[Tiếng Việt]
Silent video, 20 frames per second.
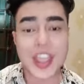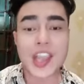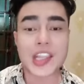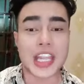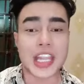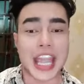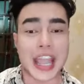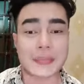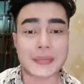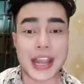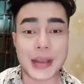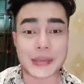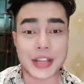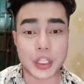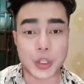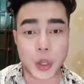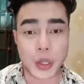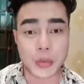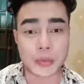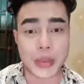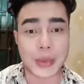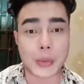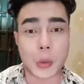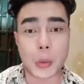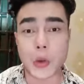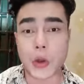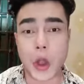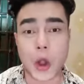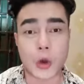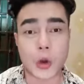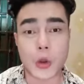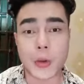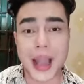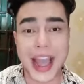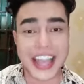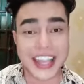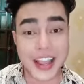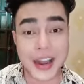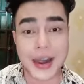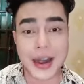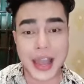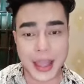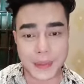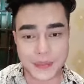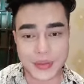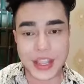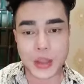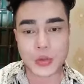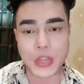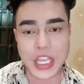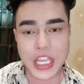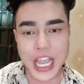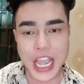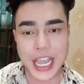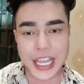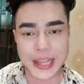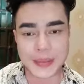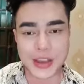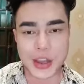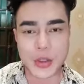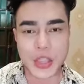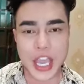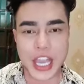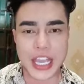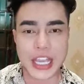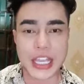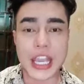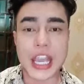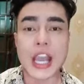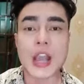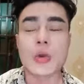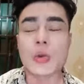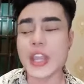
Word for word: thì ngày hôm nay em đã chuẩn bị một bộ đồ dubai rất là đẹp nhau gì nha cảm ơn vậy